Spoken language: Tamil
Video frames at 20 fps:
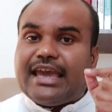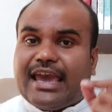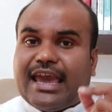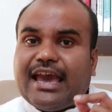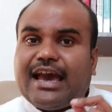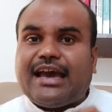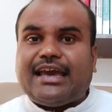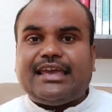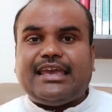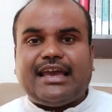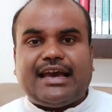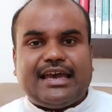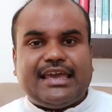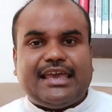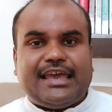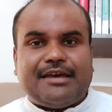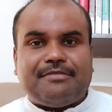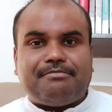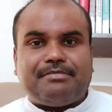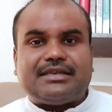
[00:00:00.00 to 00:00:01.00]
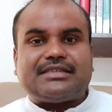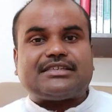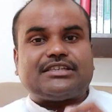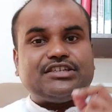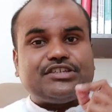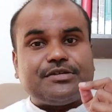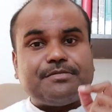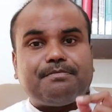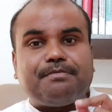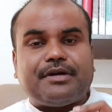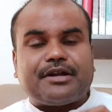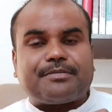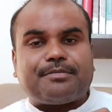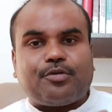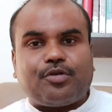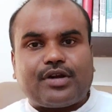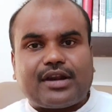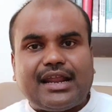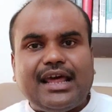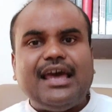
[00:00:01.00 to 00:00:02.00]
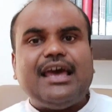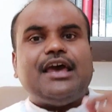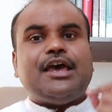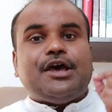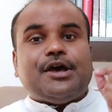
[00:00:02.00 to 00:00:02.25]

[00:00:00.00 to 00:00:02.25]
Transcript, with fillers: ஏஐஐஎம்எஸ் ஜிப்மர் போன்ற